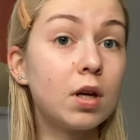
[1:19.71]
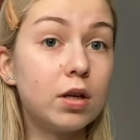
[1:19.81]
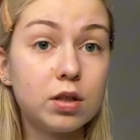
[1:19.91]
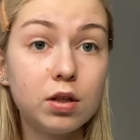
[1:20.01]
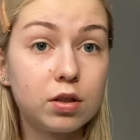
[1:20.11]

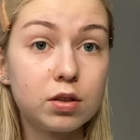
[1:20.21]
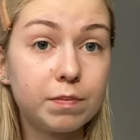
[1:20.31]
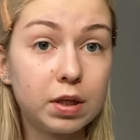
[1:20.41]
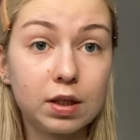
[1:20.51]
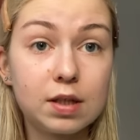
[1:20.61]
Jeżeli chodzi o
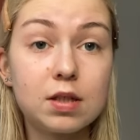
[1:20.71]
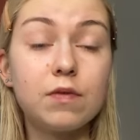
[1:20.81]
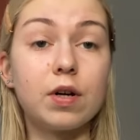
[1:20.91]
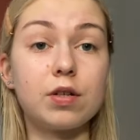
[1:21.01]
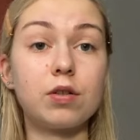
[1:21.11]
pielęgnację
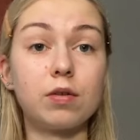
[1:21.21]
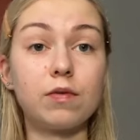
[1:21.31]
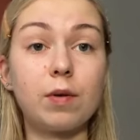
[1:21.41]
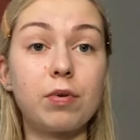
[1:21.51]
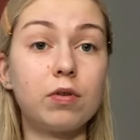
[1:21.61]
twarzy, to
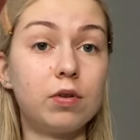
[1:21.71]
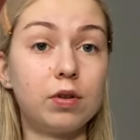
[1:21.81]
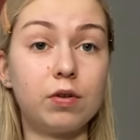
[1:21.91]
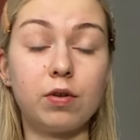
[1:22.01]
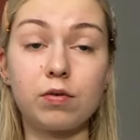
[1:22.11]
dwa produkty,
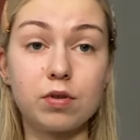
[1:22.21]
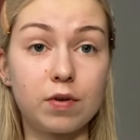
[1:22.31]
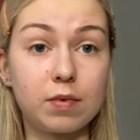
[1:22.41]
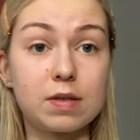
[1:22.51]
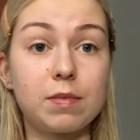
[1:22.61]
których
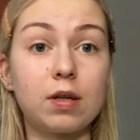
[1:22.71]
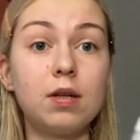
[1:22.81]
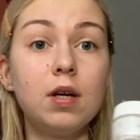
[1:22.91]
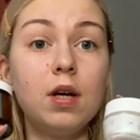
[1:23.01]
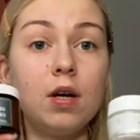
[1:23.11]
używam na
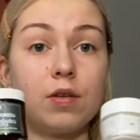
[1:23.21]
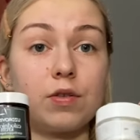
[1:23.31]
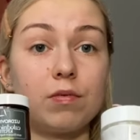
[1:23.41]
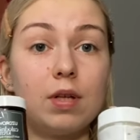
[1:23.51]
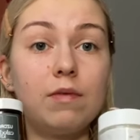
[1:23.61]
zmianę, to
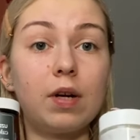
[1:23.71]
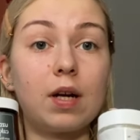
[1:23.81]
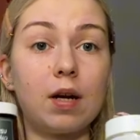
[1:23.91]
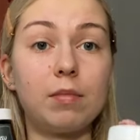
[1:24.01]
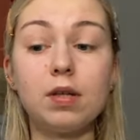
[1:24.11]
są te dwa
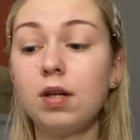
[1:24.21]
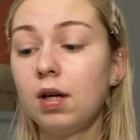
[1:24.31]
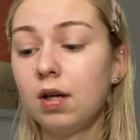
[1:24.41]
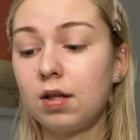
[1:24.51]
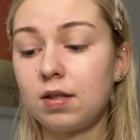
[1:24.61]
kremy
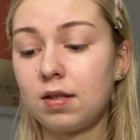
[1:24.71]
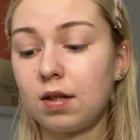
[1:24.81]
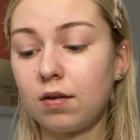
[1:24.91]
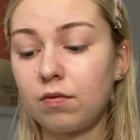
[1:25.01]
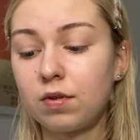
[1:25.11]

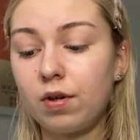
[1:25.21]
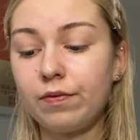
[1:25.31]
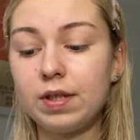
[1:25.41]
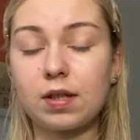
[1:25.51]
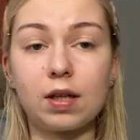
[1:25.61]
z
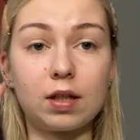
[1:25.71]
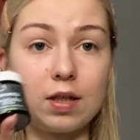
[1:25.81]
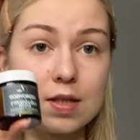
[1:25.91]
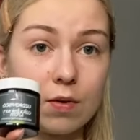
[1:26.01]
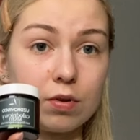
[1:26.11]
uzdrowiska,
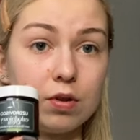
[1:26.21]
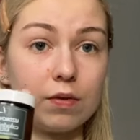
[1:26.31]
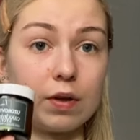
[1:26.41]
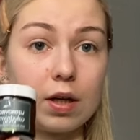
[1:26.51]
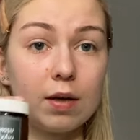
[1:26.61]
taki
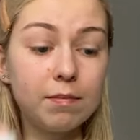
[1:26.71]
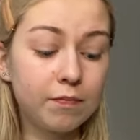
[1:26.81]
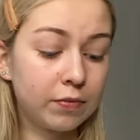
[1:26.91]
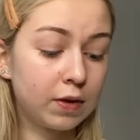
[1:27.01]
całodniowy krem